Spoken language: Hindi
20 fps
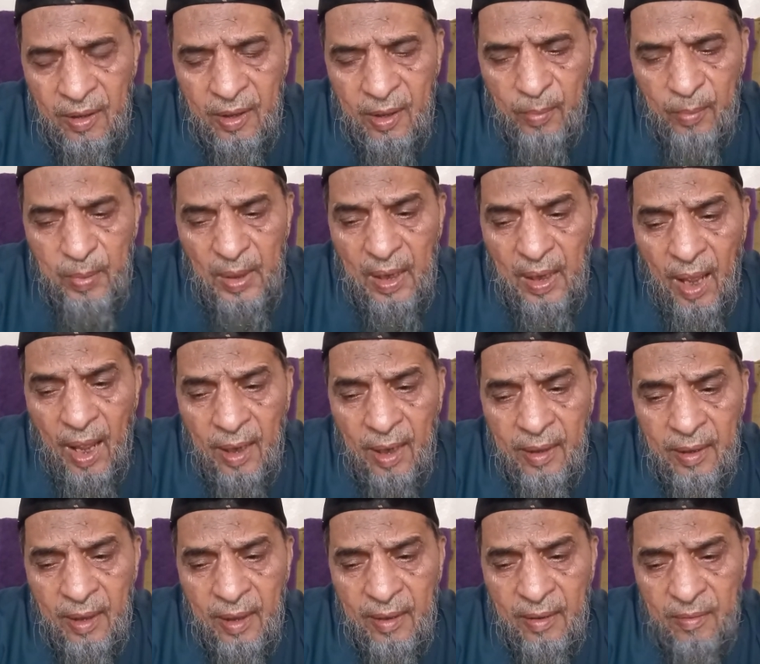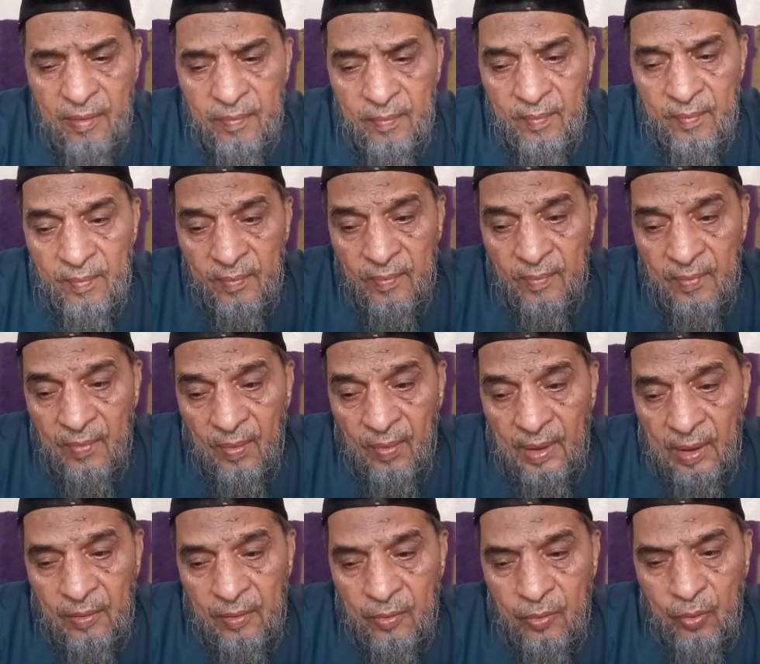कि बिल आखिर
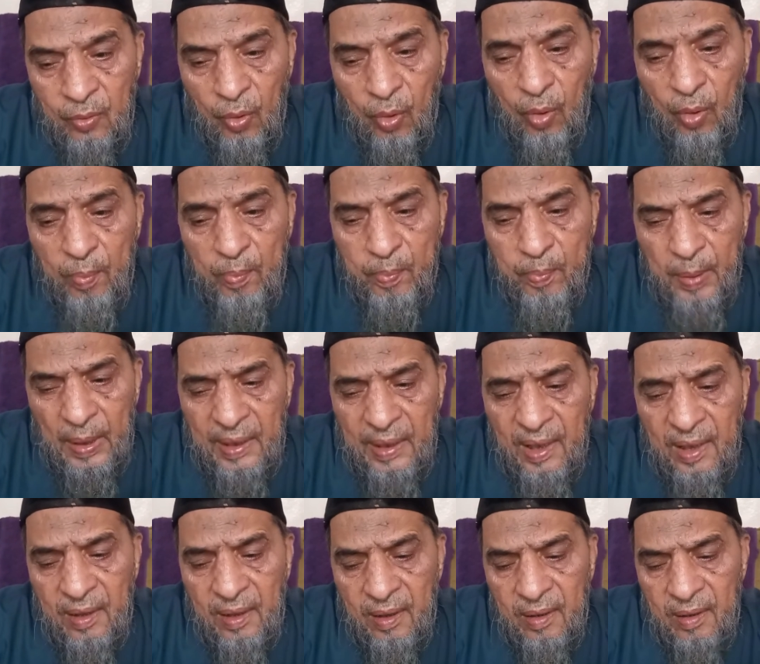दो बड़ी